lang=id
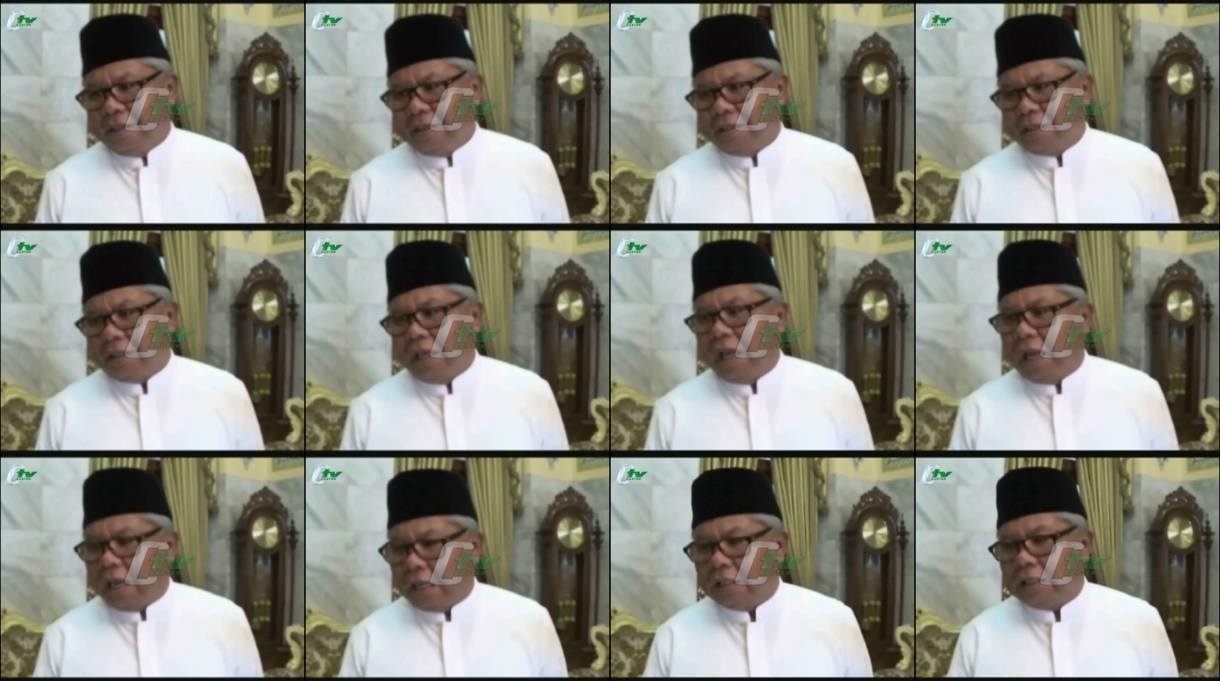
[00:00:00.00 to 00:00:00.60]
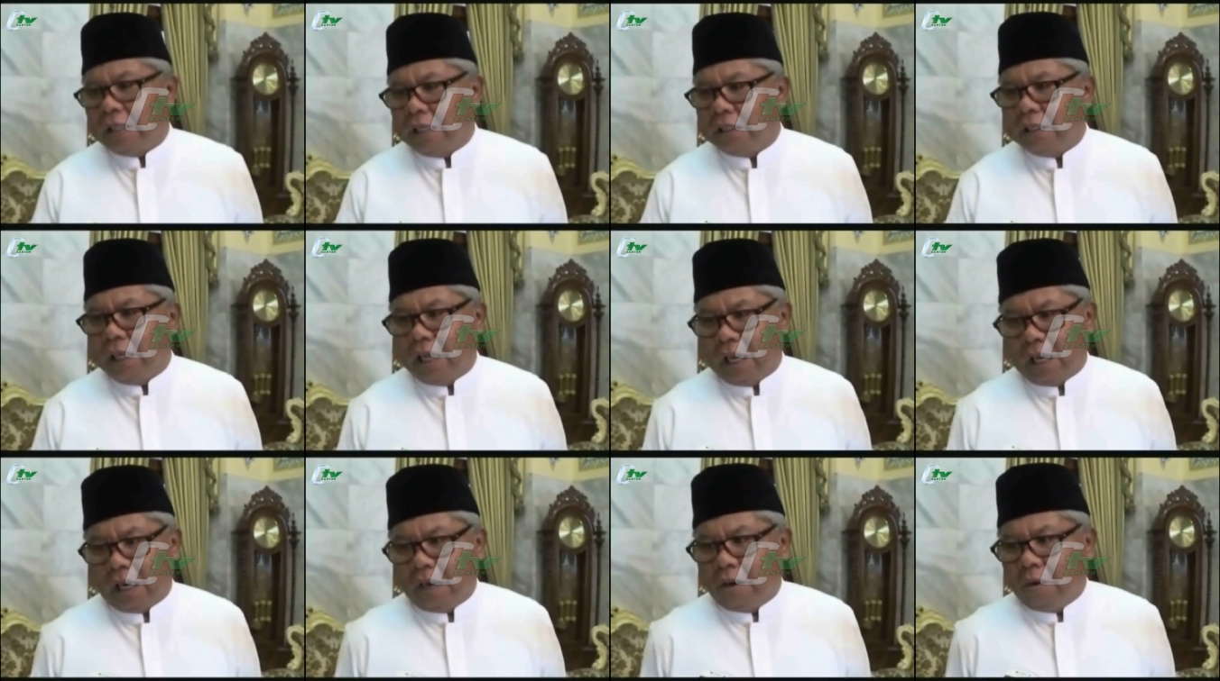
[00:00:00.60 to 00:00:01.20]
silahkan saja
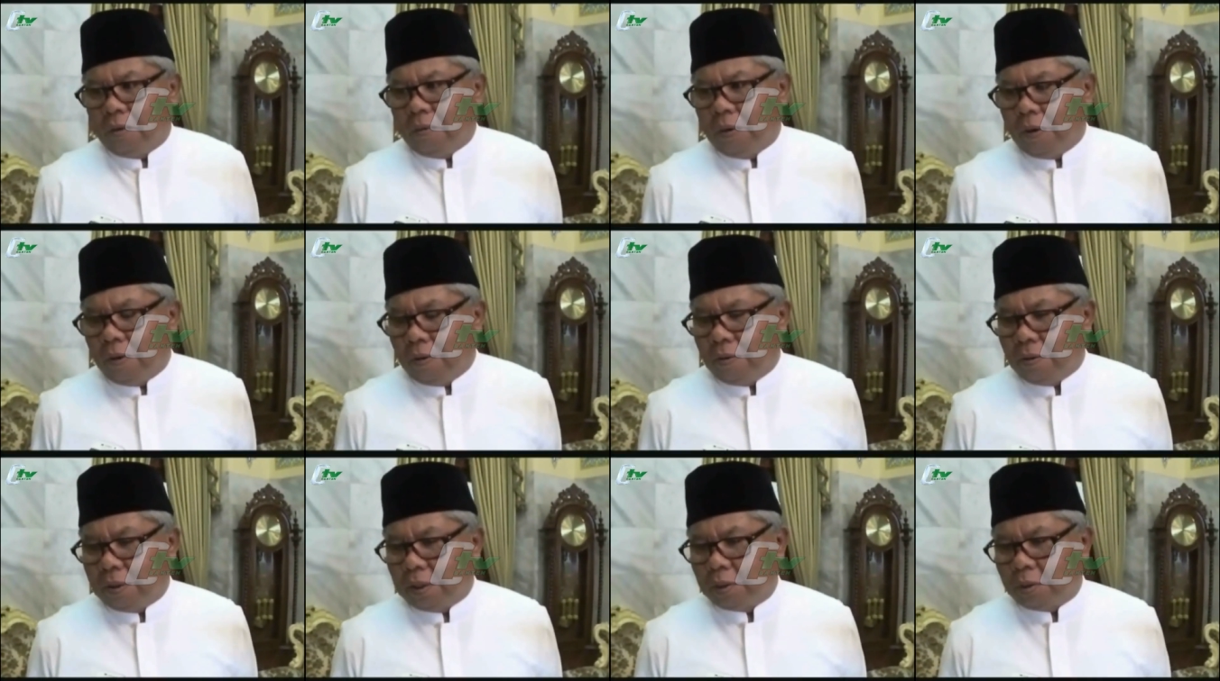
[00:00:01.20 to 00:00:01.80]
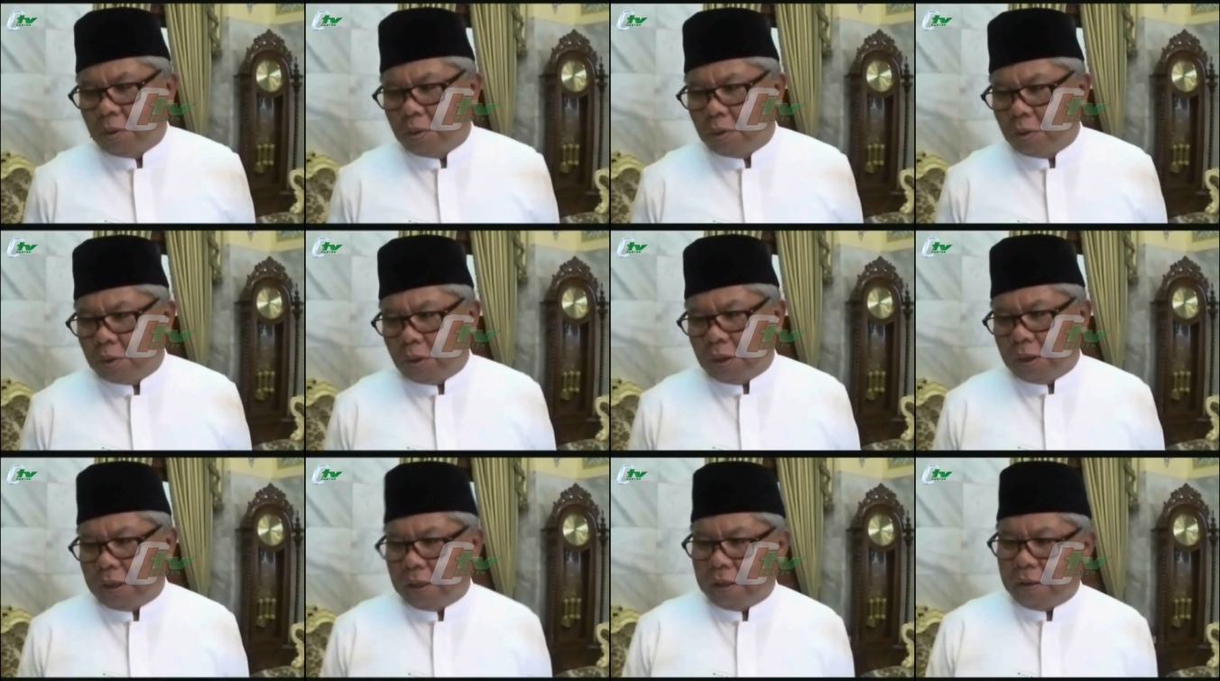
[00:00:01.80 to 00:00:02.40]
lah kalau mau dituntut
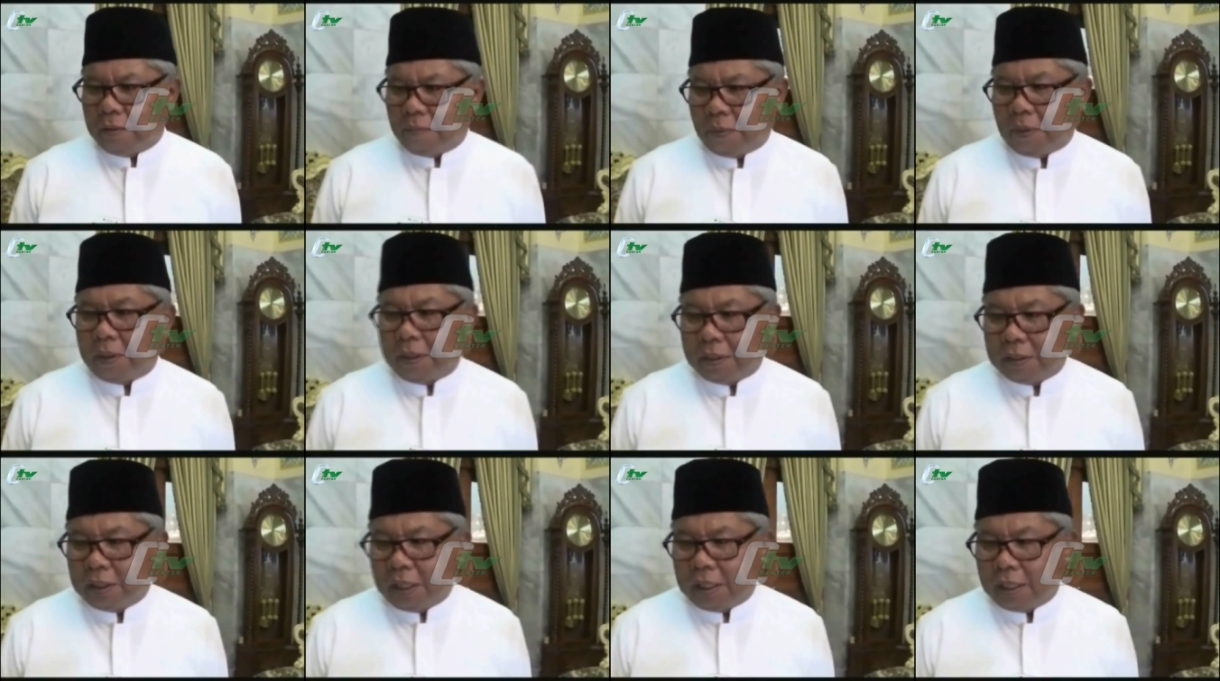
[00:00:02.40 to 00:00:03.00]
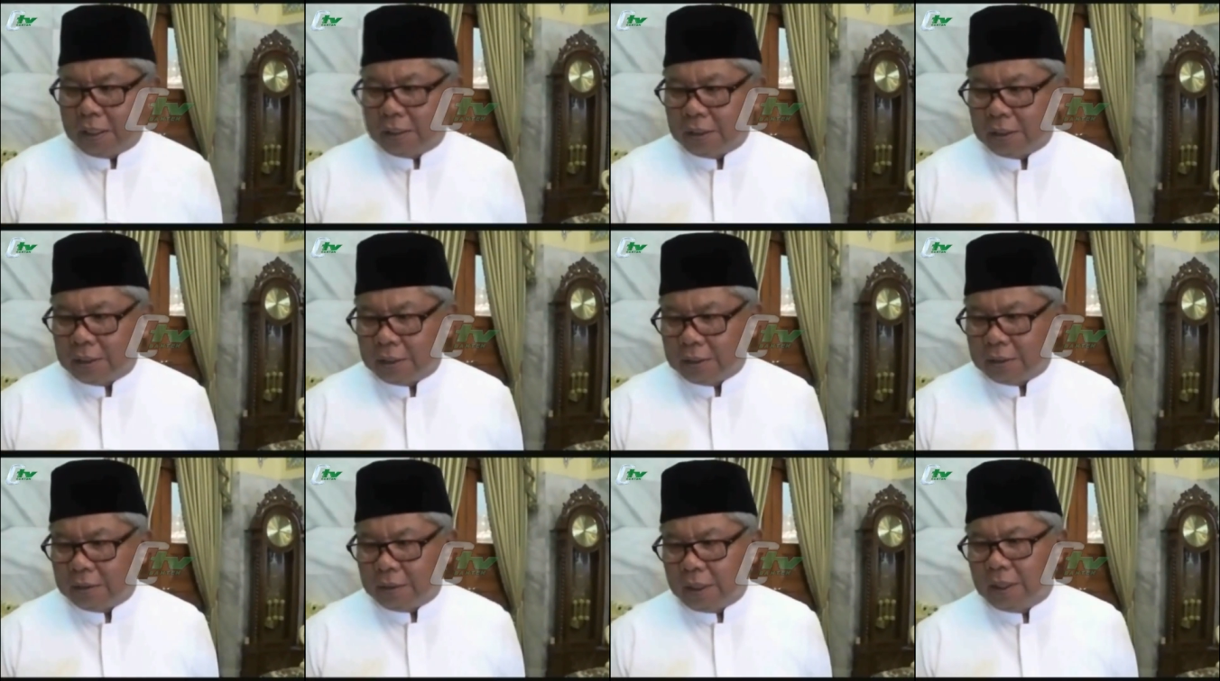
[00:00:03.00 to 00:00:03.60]
oleh pekerja nanti
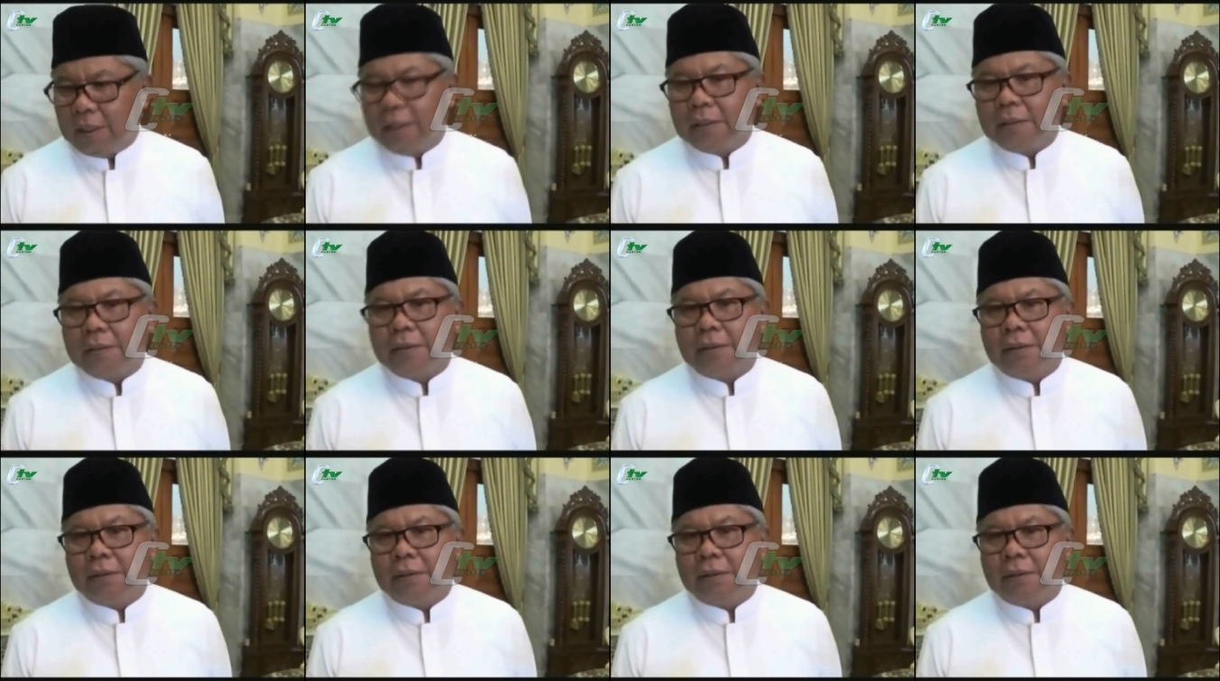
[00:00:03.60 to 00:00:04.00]
gitu ya. Jadi,